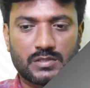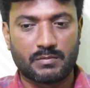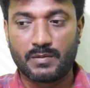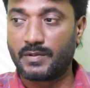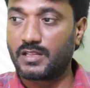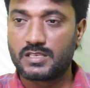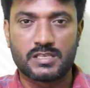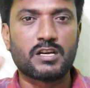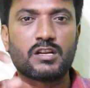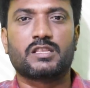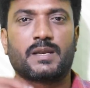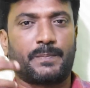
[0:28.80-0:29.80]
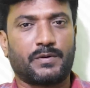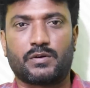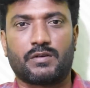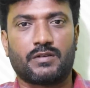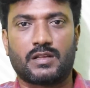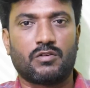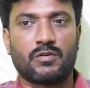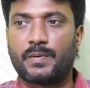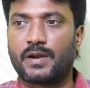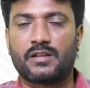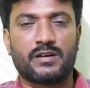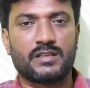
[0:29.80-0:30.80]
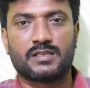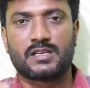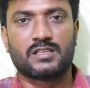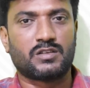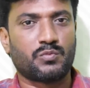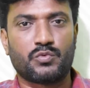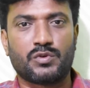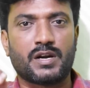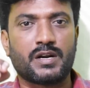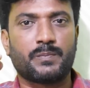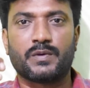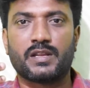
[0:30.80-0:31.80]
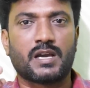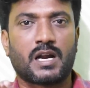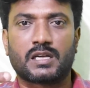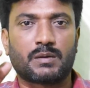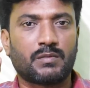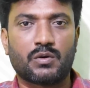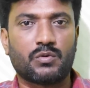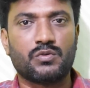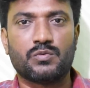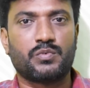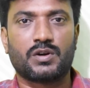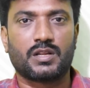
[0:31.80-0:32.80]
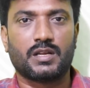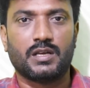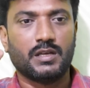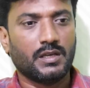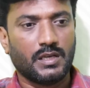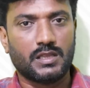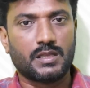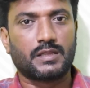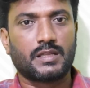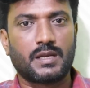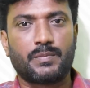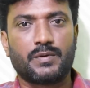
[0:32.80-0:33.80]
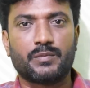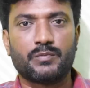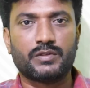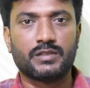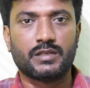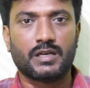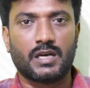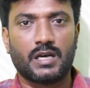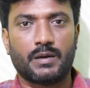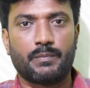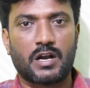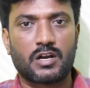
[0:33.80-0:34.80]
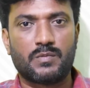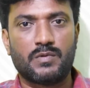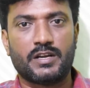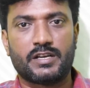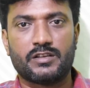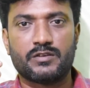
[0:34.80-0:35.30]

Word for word: சமீபத்தில் ஜெயலலிதா திரைப்படம் வருது அவங்க படம் ரிலீஸ் ஆனதுக்கு முன்னாடி பெரிய ஆட்டம்லாம் ஒன்றும் போடலை இந்த திரைப்படம் வந்து பாகுபலி